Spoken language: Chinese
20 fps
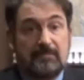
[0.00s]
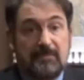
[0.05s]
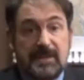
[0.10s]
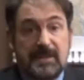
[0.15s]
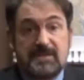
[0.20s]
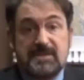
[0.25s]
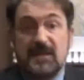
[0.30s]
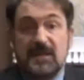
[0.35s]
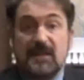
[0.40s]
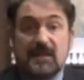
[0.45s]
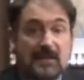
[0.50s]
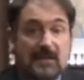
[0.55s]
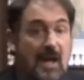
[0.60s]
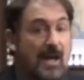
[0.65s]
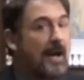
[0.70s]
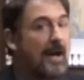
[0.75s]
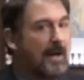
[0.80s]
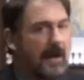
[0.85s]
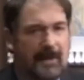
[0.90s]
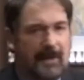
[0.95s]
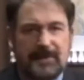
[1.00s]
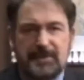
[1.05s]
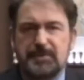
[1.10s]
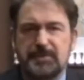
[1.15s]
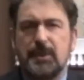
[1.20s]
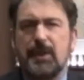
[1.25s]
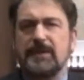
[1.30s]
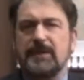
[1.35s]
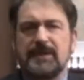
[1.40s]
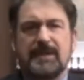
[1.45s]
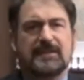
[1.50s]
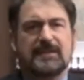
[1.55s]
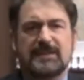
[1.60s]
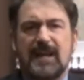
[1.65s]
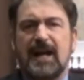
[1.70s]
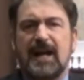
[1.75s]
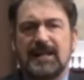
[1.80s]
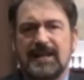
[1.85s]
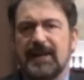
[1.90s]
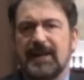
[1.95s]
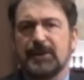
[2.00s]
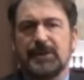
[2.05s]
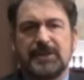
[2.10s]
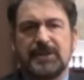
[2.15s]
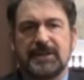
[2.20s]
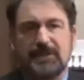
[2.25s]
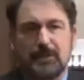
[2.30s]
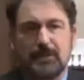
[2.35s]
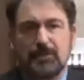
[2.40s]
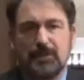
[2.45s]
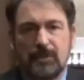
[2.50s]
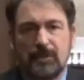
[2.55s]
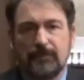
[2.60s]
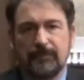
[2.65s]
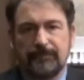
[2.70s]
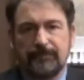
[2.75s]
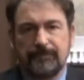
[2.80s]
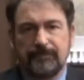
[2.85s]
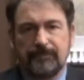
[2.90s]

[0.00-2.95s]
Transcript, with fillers: 并且他很愿意大量和你沟通。